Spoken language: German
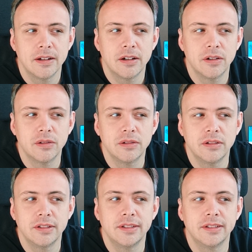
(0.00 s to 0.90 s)

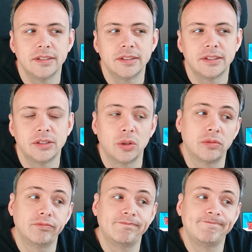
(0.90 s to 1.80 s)
Und ja,
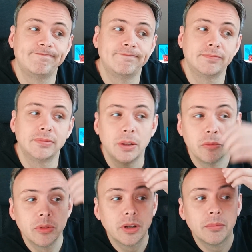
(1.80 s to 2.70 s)
dann
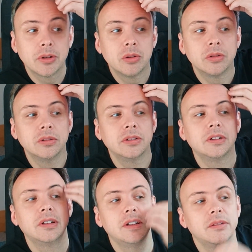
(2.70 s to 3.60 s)
müssen wir dann mal gucken,
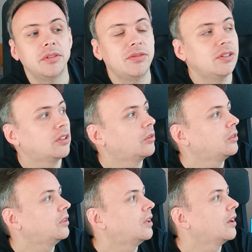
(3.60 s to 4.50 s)
wie viel denn
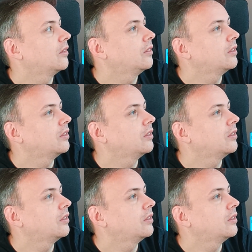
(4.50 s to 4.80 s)
heute da sind.